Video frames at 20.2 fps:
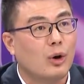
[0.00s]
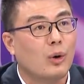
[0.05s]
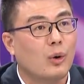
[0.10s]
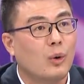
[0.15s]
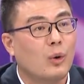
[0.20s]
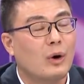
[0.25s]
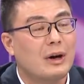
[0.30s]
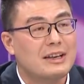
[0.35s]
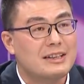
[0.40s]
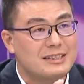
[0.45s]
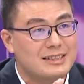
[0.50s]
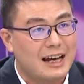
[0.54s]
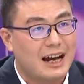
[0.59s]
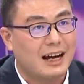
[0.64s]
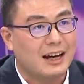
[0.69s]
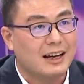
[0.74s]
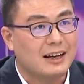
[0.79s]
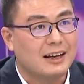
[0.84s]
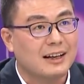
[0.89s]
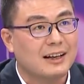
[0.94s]
都会
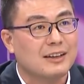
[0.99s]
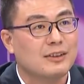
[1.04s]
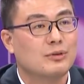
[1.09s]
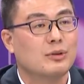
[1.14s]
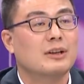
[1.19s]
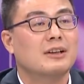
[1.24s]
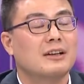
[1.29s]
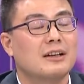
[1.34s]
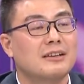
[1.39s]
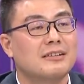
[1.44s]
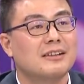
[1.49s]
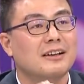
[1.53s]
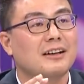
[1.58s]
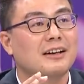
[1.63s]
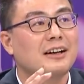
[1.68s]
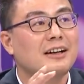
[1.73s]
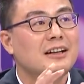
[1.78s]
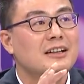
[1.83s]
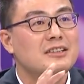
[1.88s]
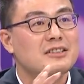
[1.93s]
涨，所以跟这
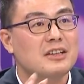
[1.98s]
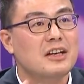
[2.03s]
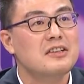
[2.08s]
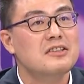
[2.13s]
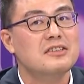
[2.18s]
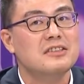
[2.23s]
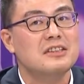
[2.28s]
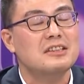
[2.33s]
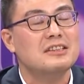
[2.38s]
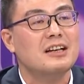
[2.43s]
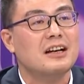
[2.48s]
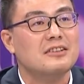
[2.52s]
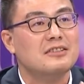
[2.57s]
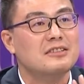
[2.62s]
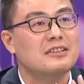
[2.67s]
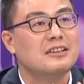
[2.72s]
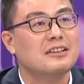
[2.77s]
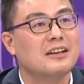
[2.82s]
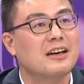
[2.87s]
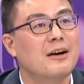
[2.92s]
个升息降
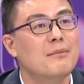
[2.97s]
息